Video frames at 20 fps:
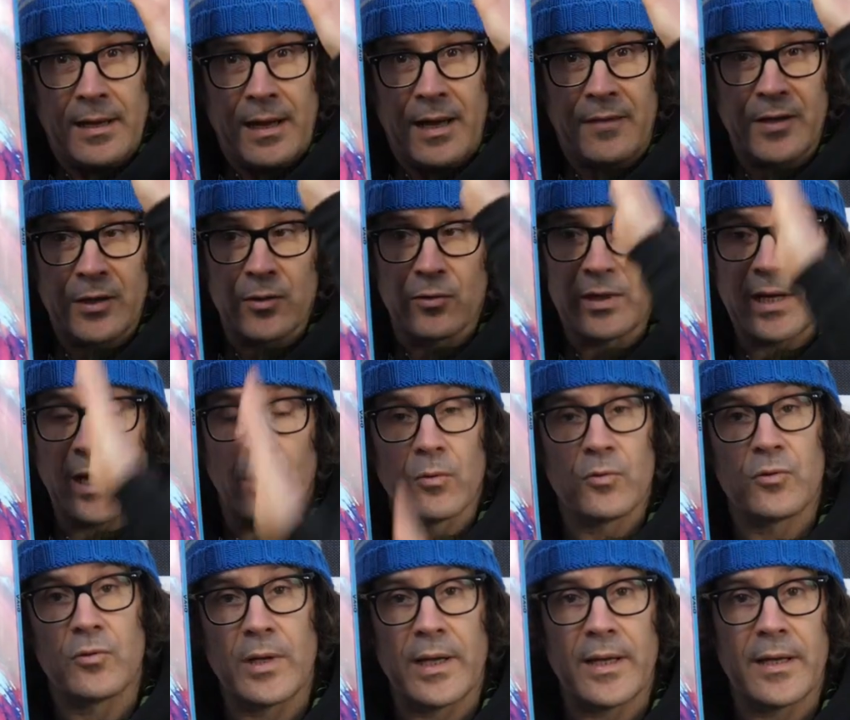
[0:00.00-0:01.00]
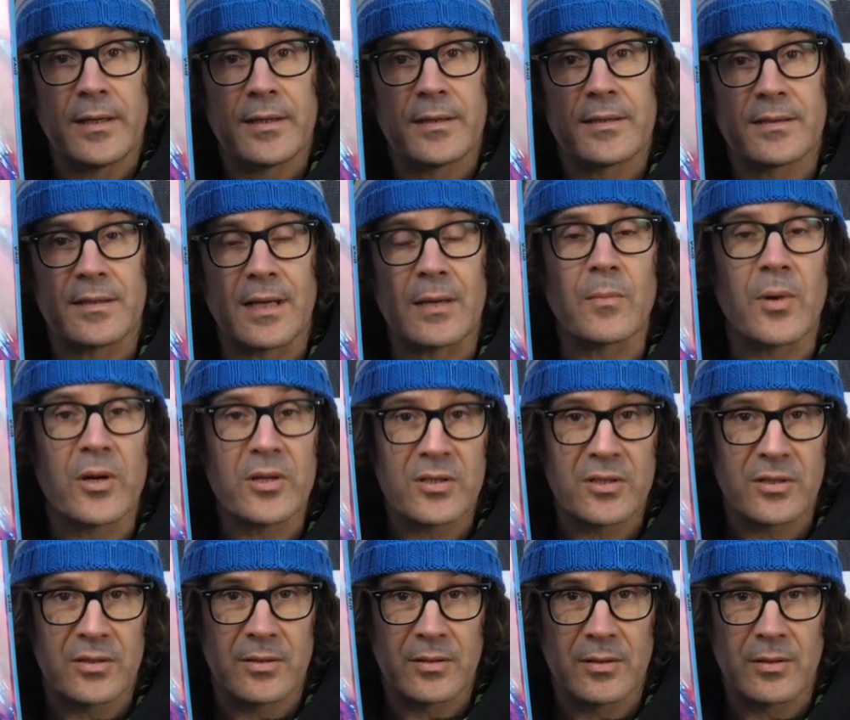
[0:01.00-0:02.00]
avec une ondulée, 5
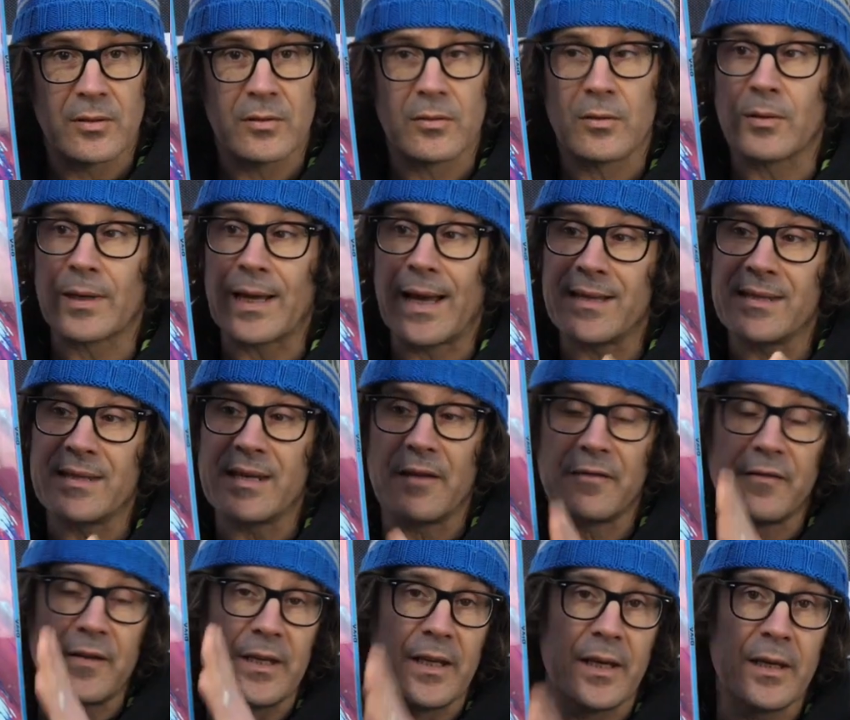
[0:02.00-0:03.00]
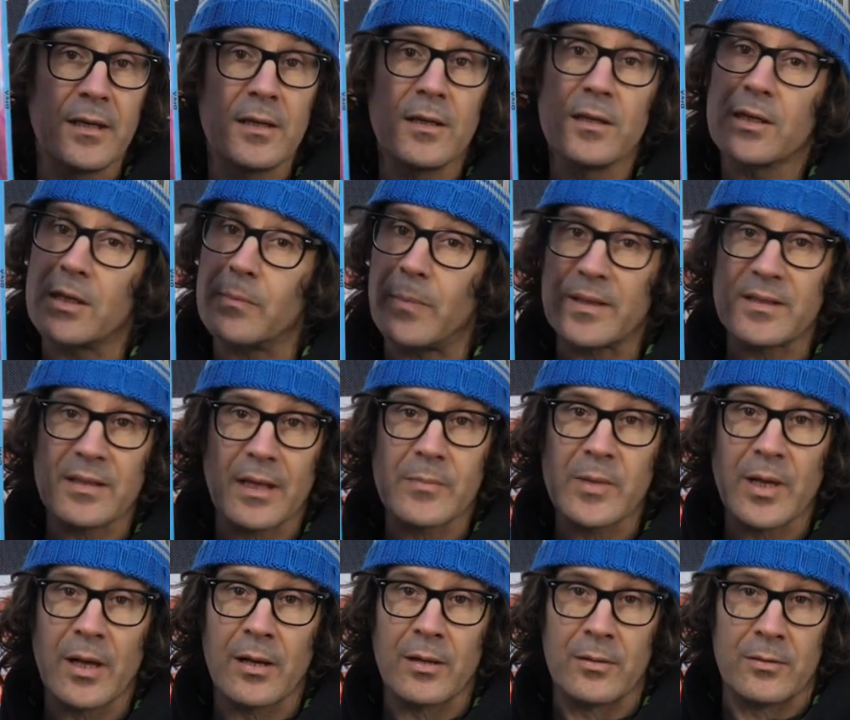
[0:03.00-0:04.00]
bosses assez affinée qui passe très
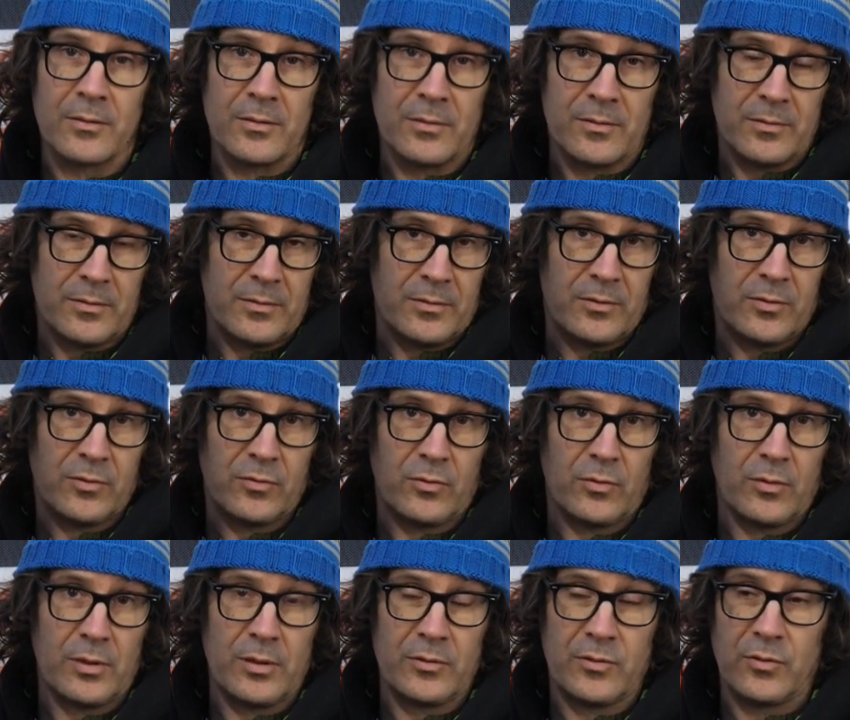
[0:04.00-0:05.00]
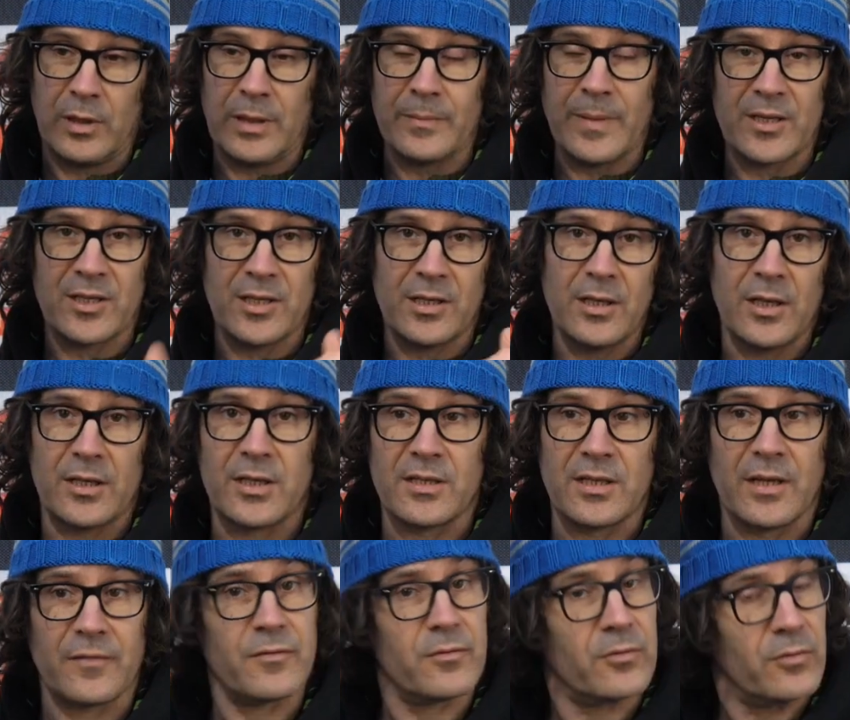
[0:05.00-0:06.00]
bien euh, sur, les machines et qui
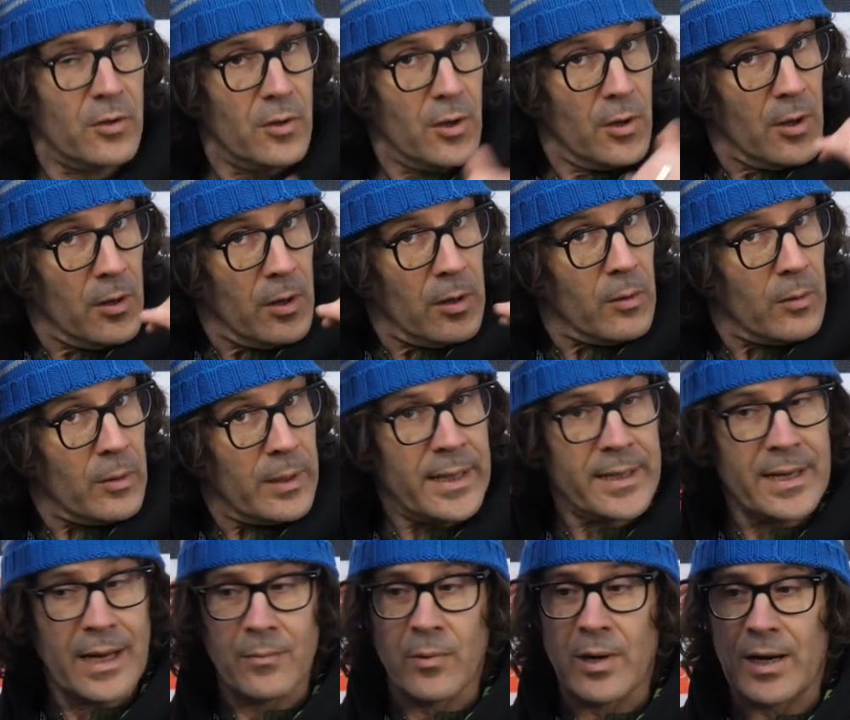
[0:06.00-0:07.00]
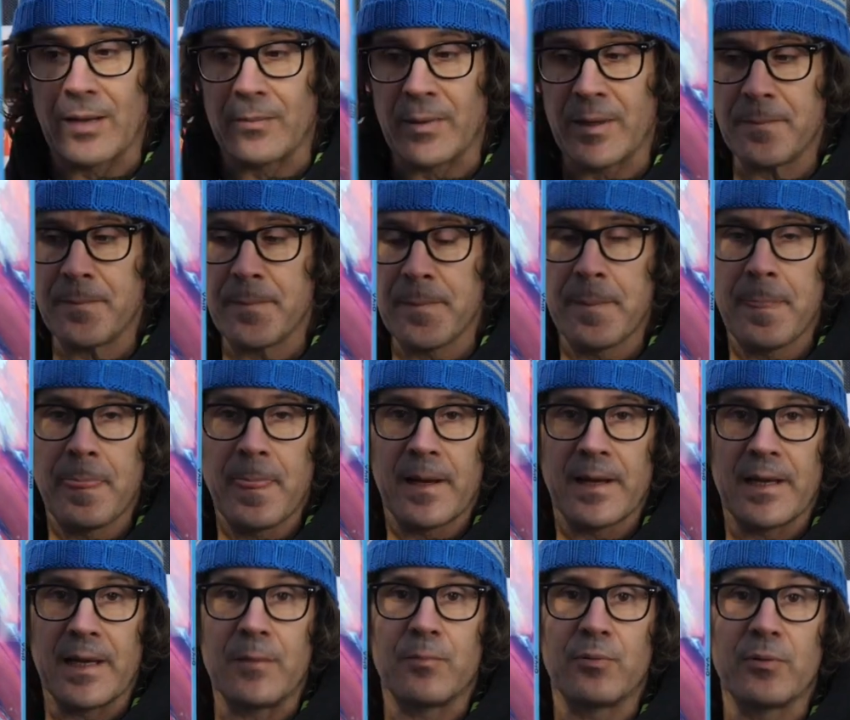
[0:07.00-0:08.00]
s'affûte euh, également à la main.
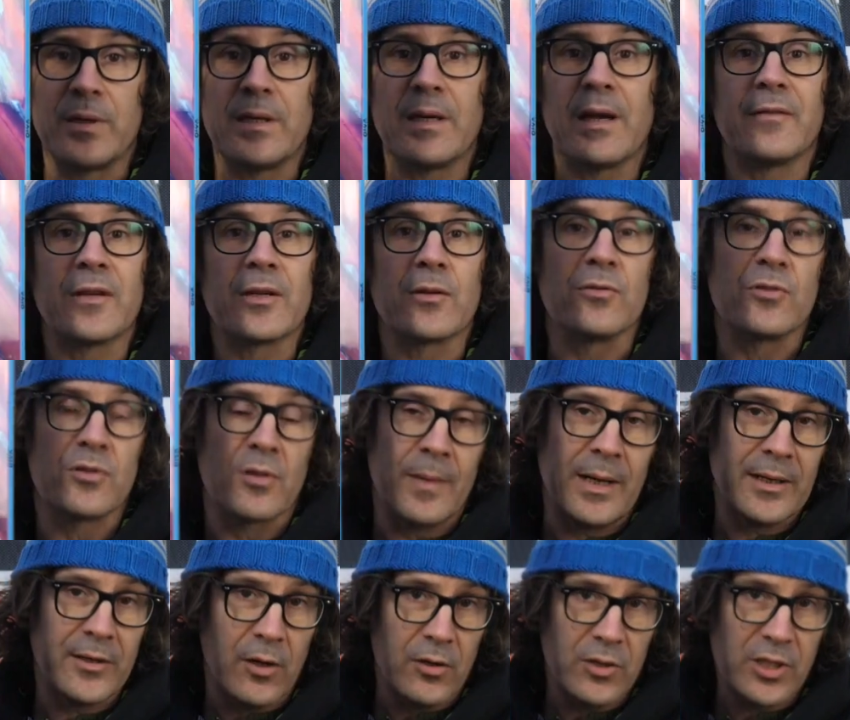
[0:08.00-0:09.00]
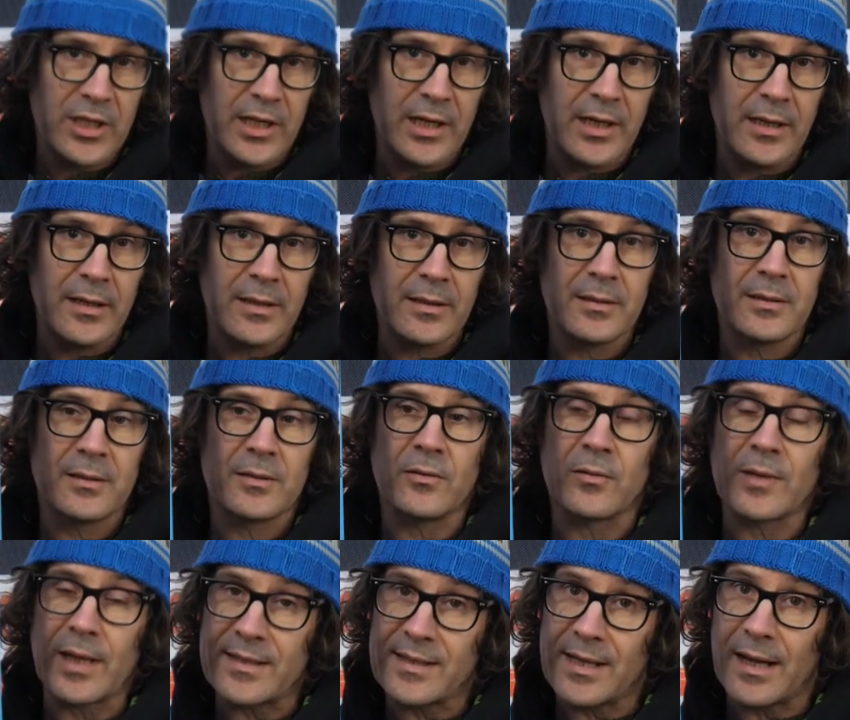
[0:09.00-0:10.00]
Et puis avec une semelle tranchée,
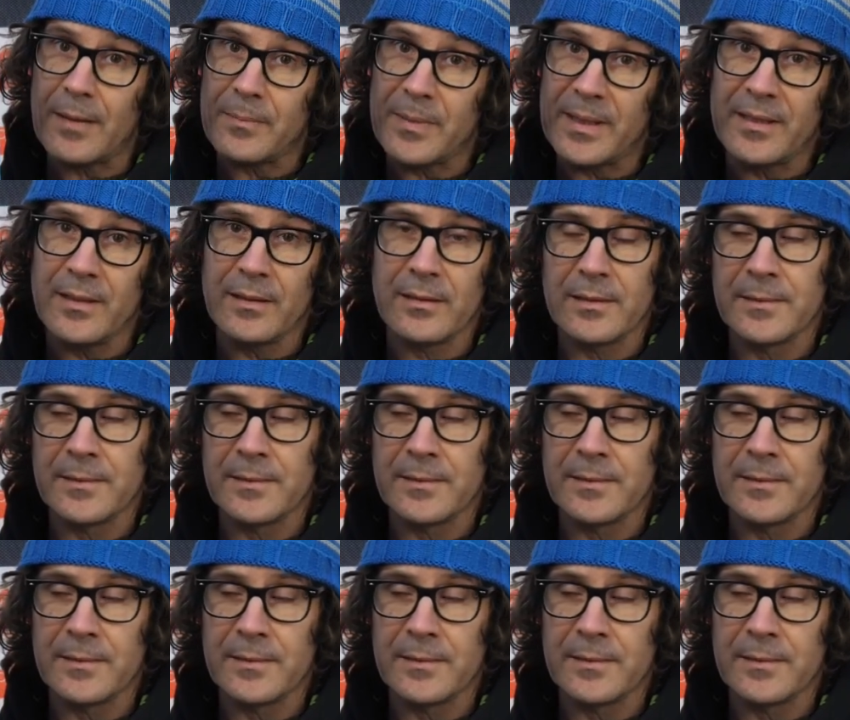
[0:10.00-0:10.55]
donc assez rapide,